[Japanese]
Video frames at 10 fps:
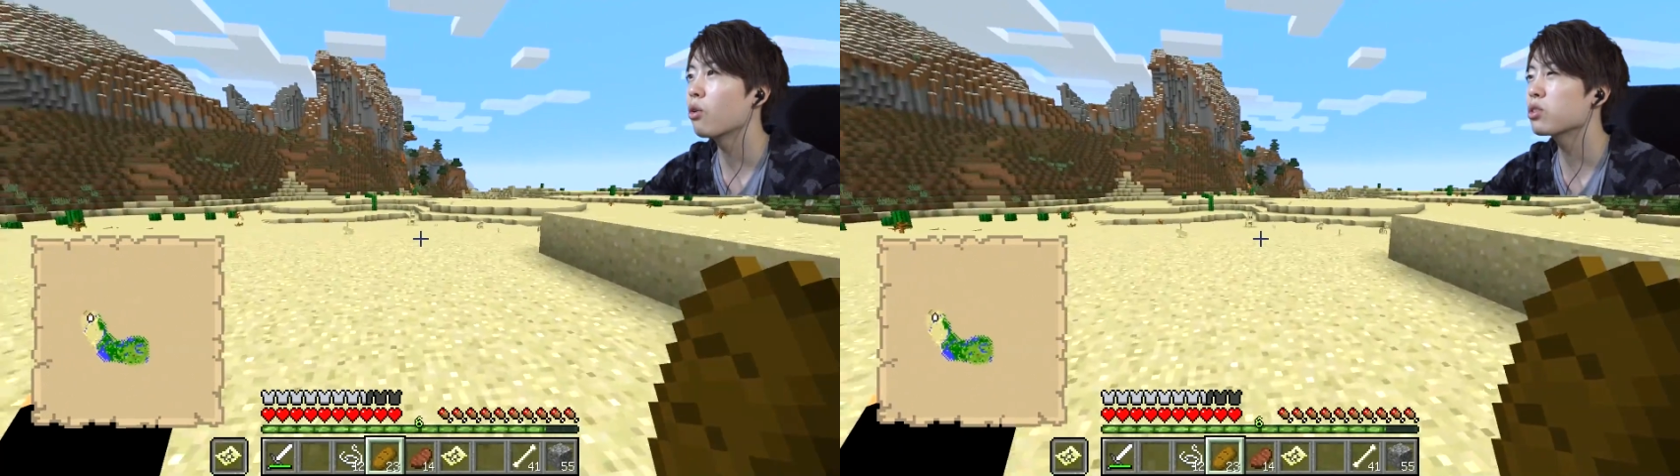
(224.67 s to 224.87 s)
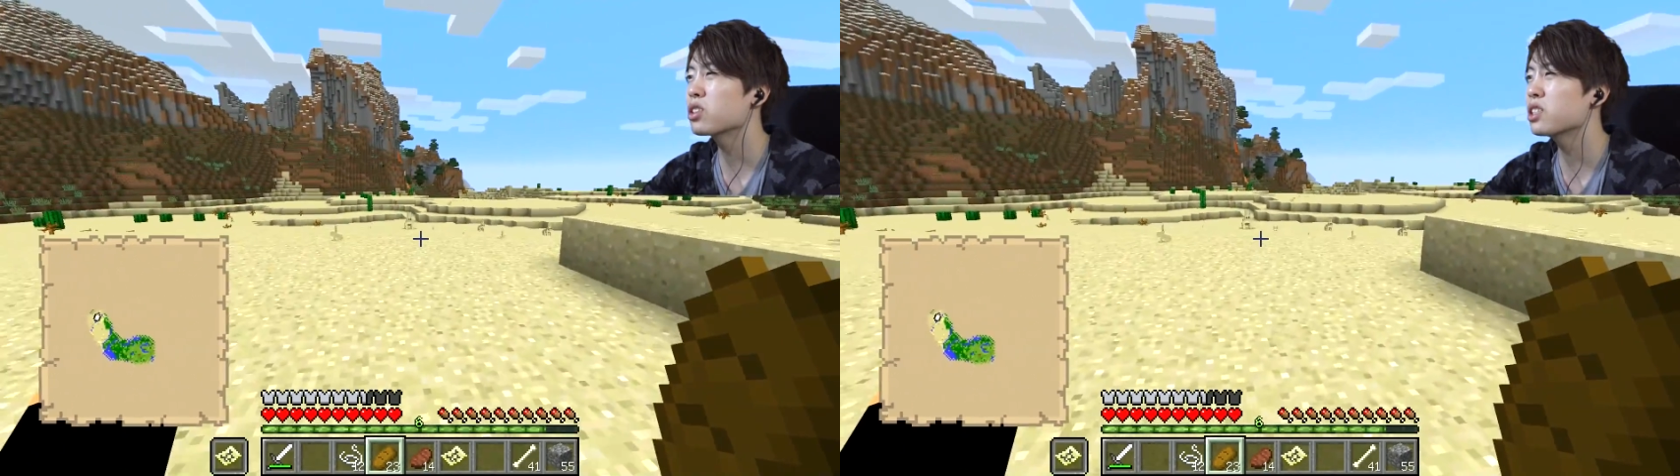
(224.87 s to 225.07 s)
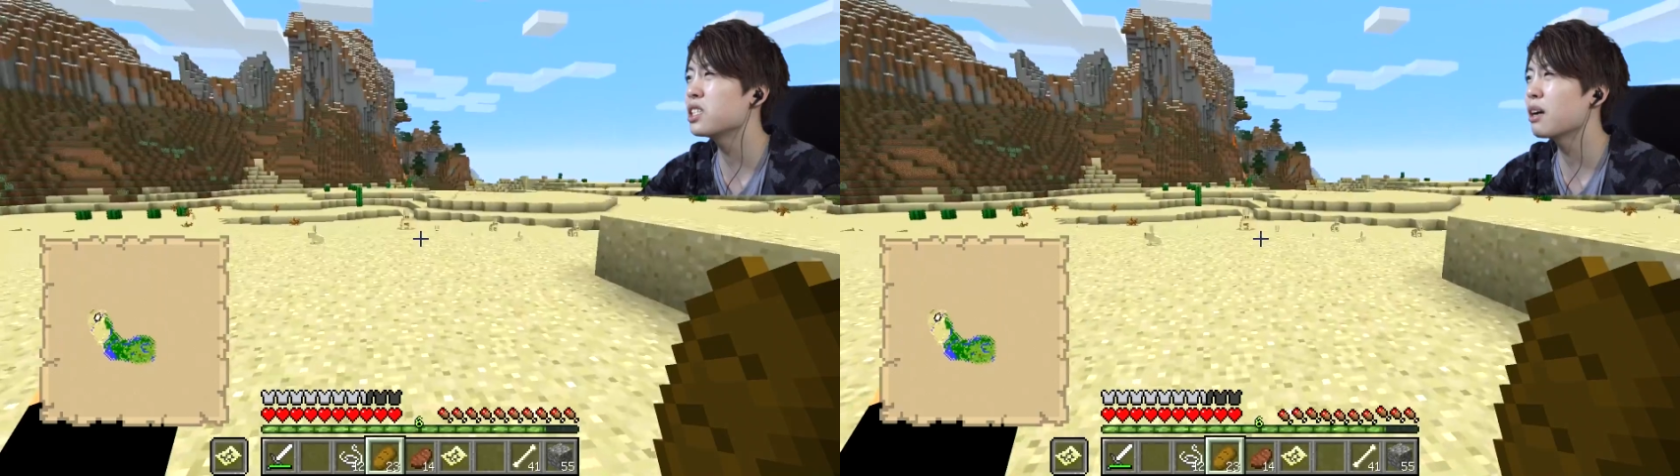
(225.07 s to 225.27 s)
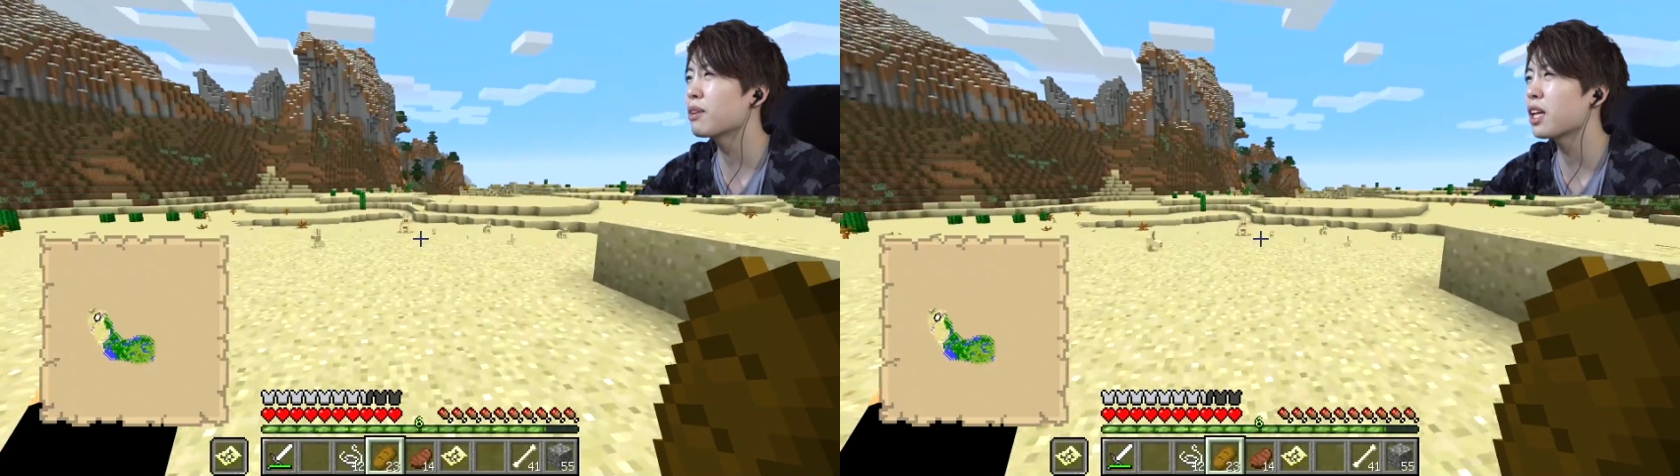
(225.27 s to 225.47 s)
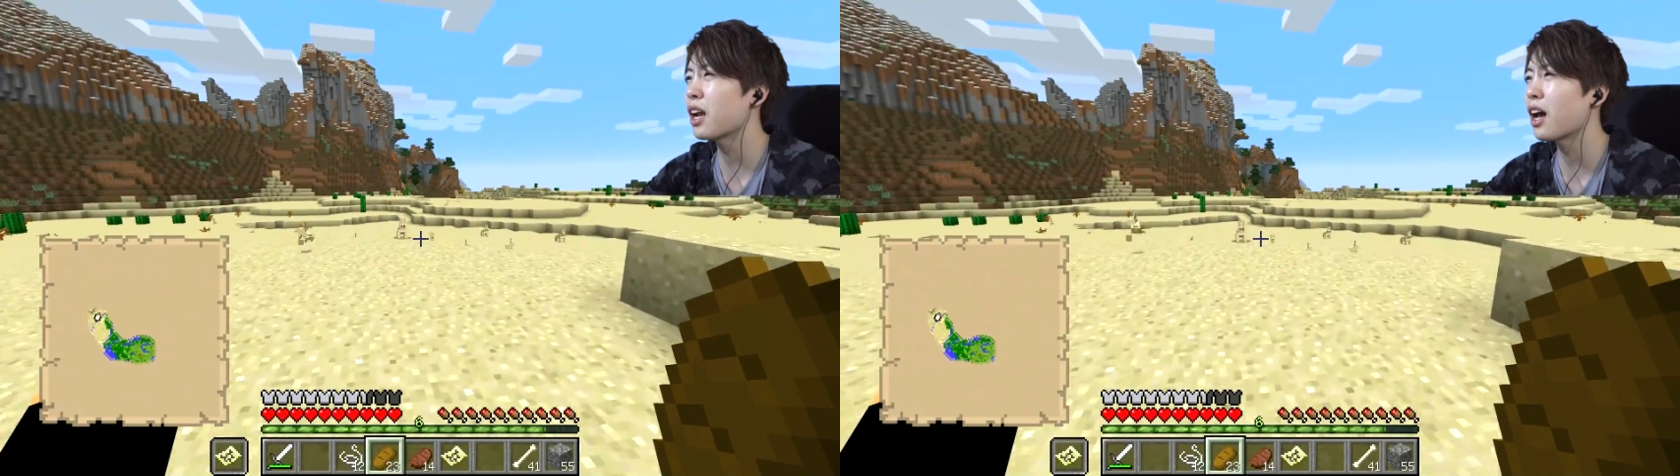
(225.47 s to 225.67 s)
ごつい
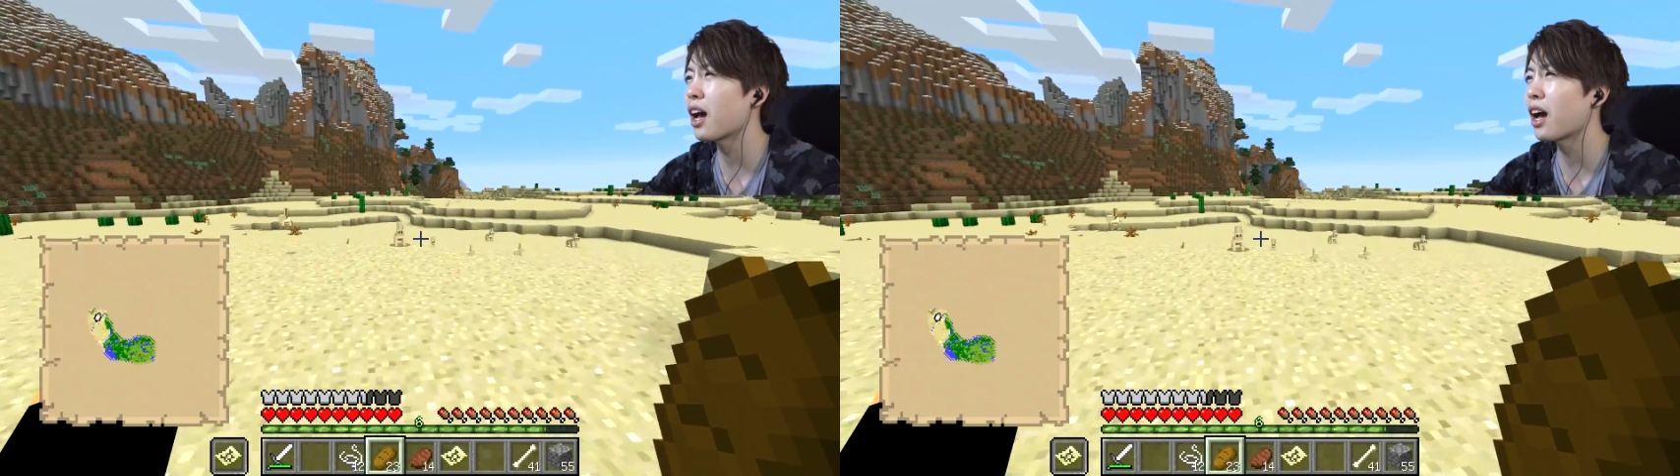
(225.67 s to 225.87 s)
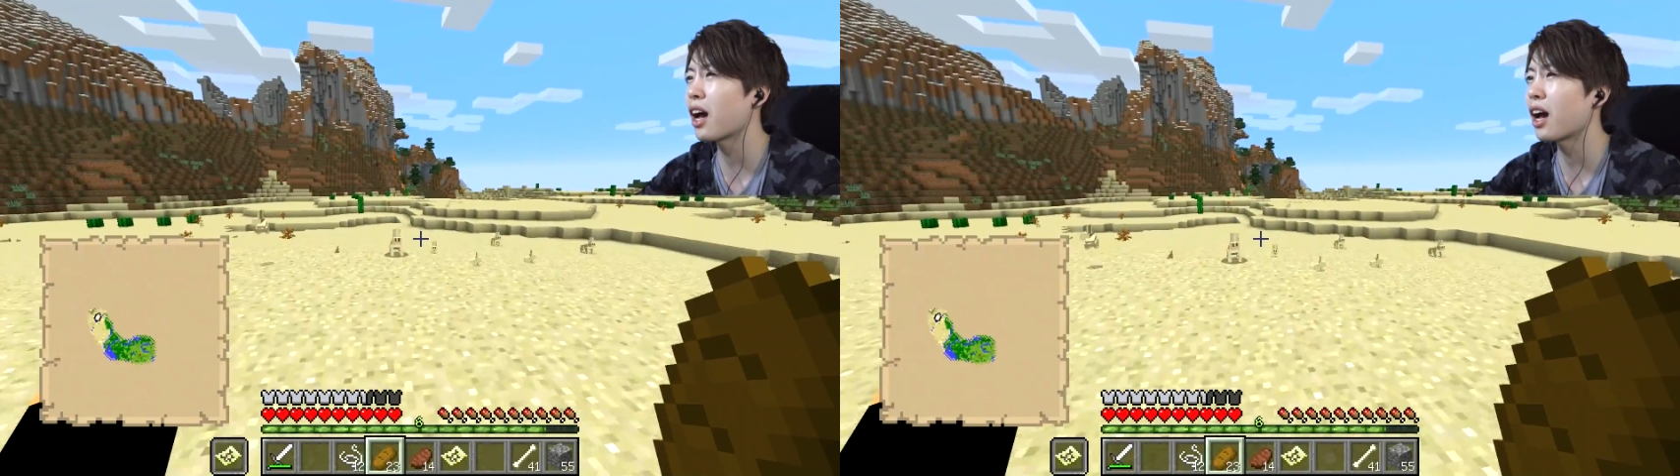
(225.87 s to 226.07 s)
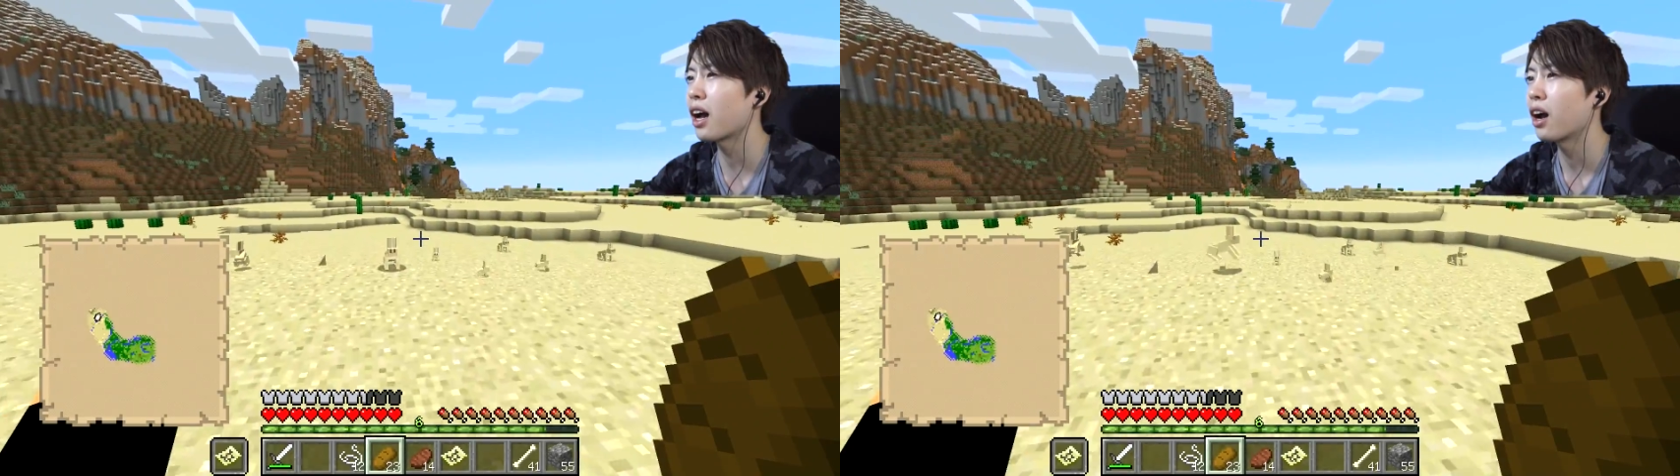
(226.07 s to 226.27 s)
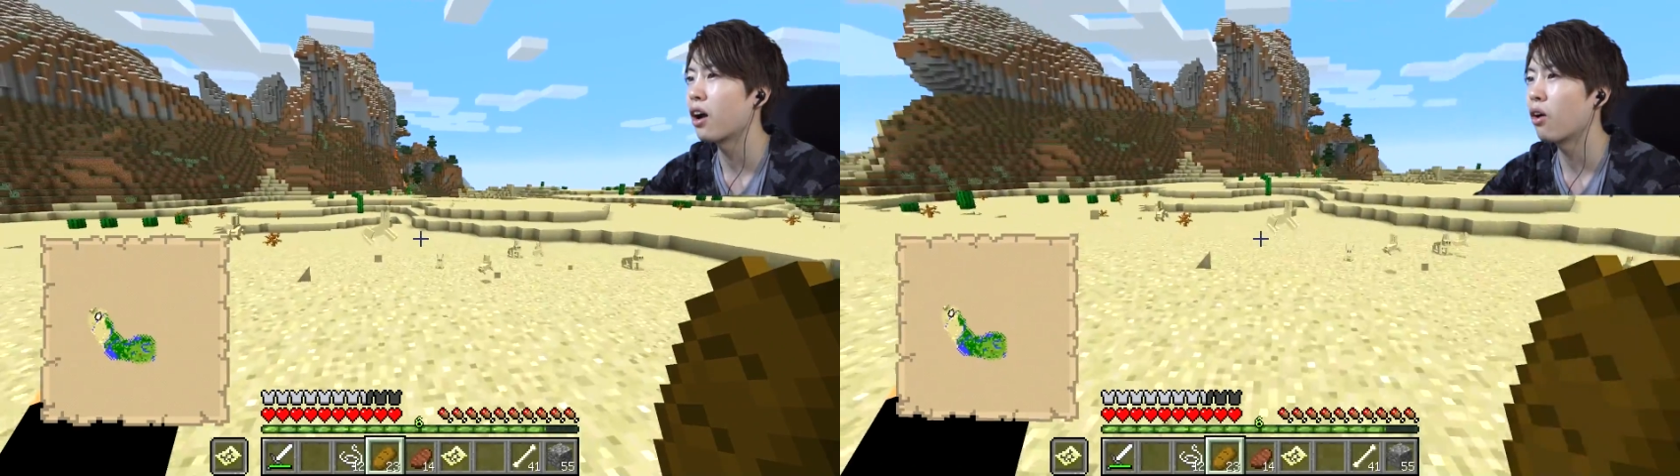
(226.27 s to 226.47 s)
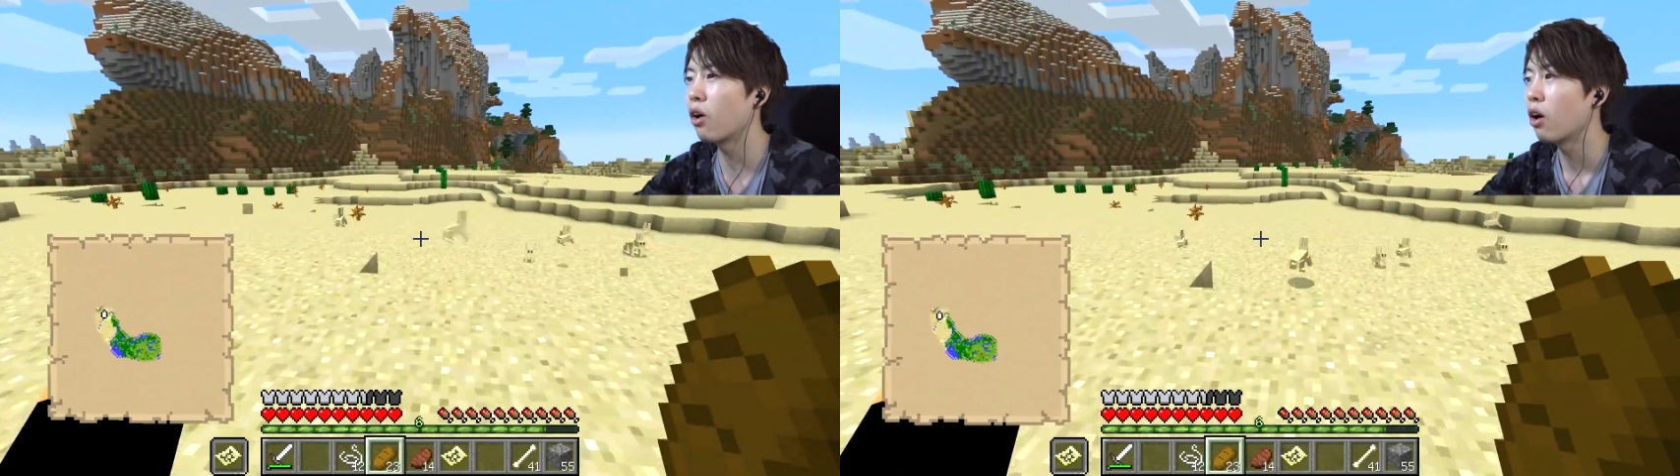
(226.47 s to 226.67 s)
山だな
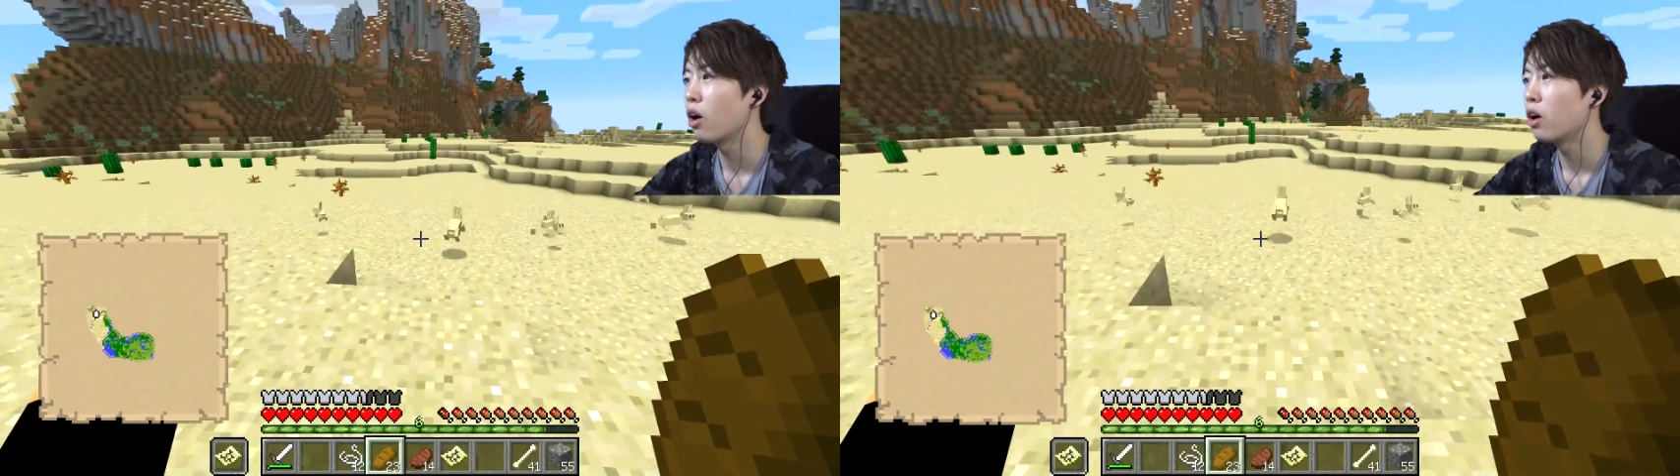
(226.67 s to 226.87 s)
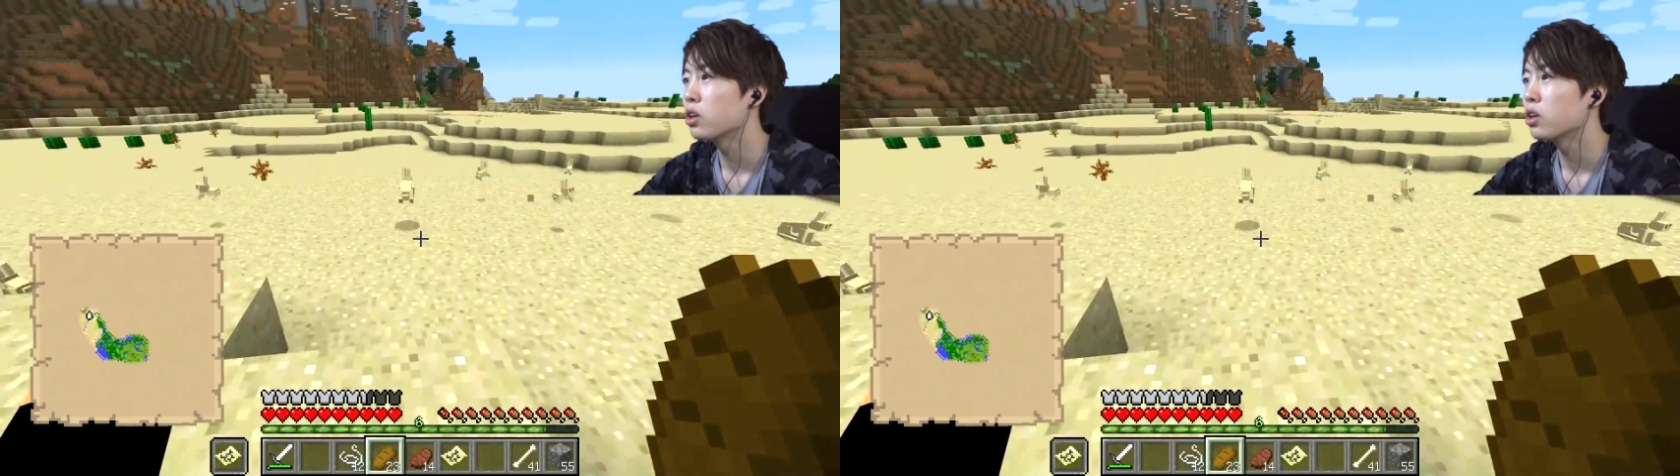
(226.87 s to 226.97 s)
お、